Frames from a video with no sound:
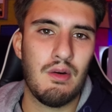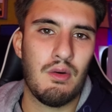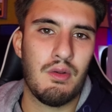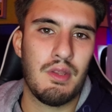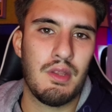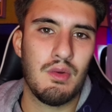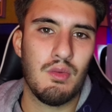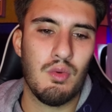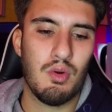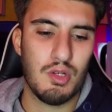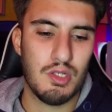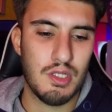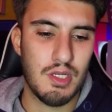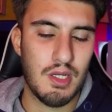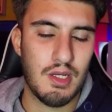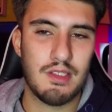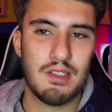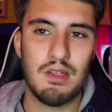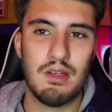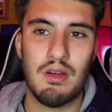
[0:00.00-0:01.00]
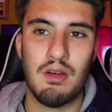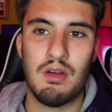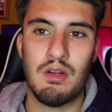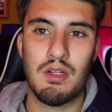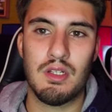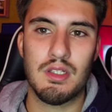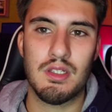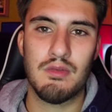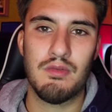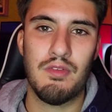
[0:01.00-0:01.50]
On est. Oh, j'ai craché
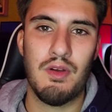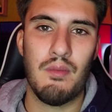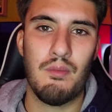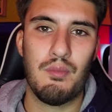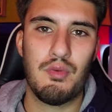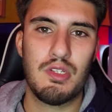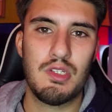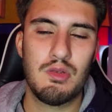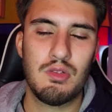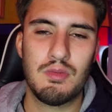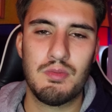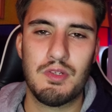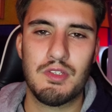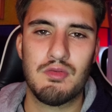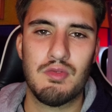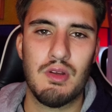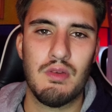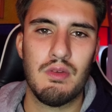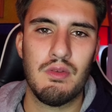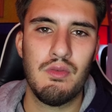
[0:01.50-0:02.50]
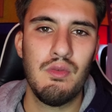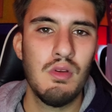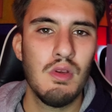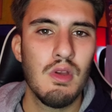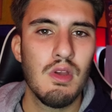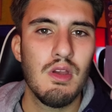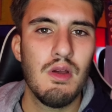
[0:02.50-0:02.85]
un. J'ai fait un potion, je sais pas si vous l'avez vu.